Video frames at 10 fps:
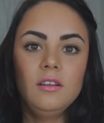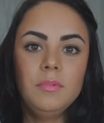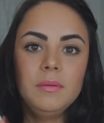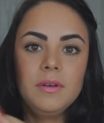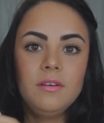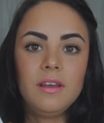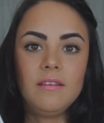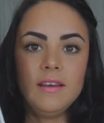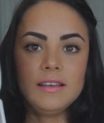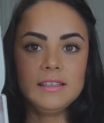Lo primero
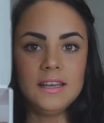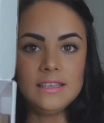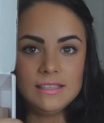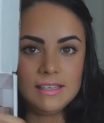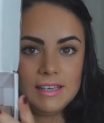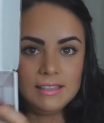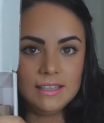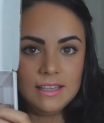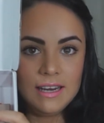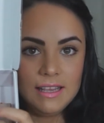que ves es
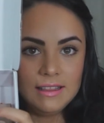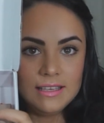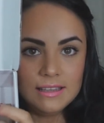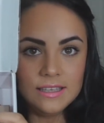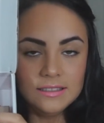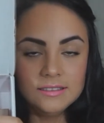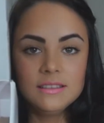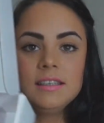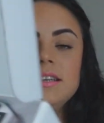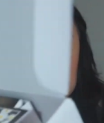esta tarjetita
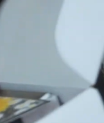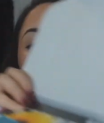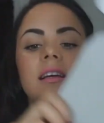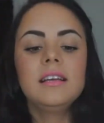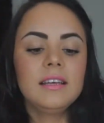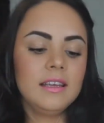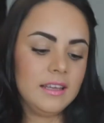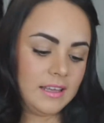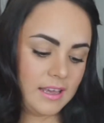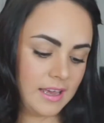
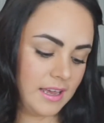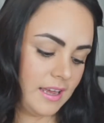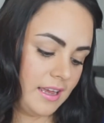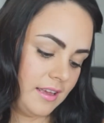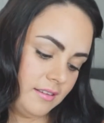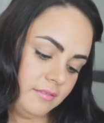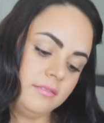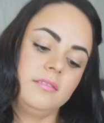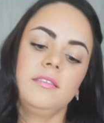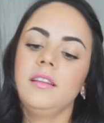que
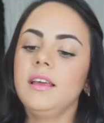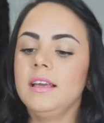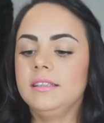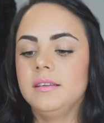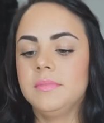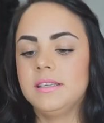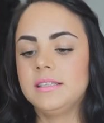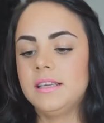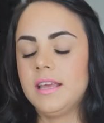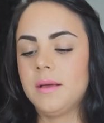este
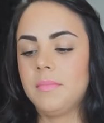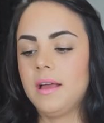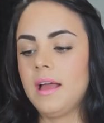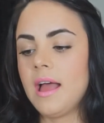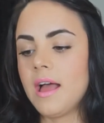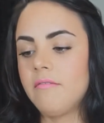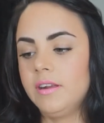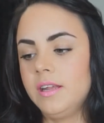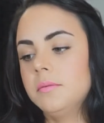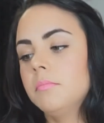mes se llama
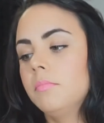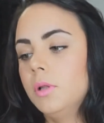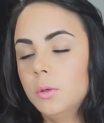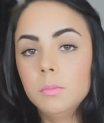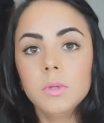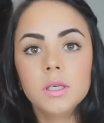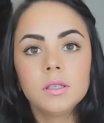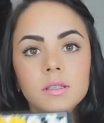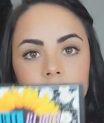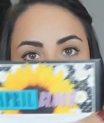Abril Bloom.
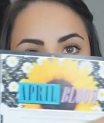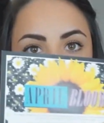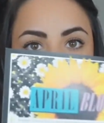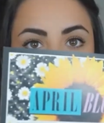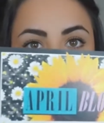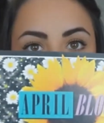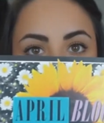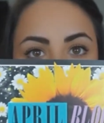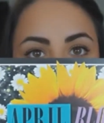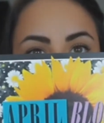
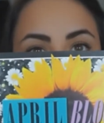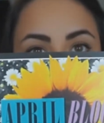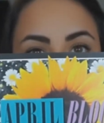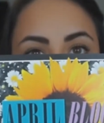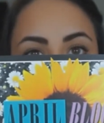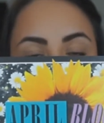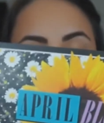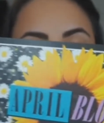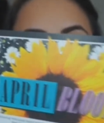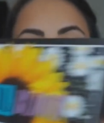April Bloom.
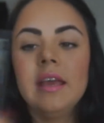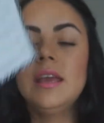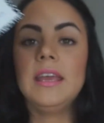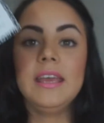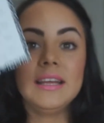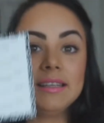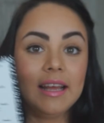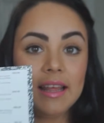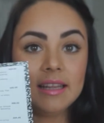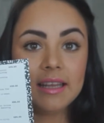Y
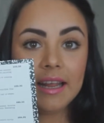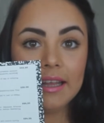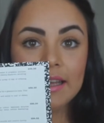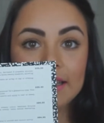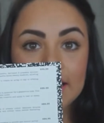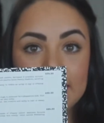atrás de la tarjeta te